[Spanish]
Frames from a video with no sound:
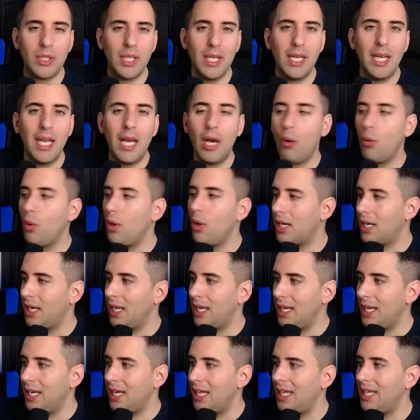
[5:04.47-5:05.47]
la
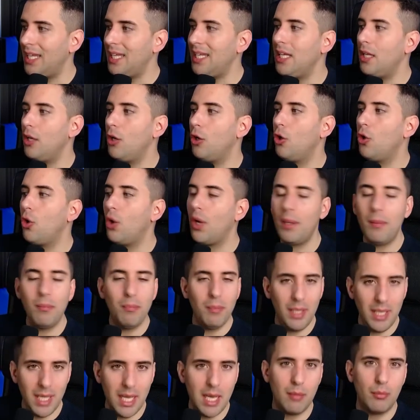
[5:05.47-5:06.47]
URL y lo
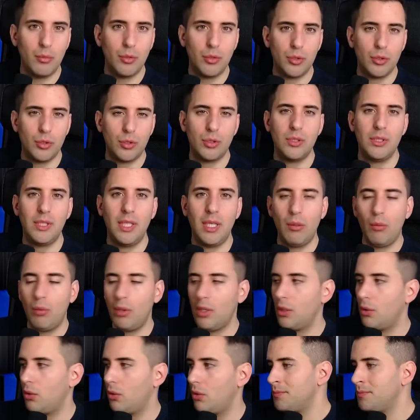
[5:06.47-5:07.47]
enviamos, ¿de acuerdo?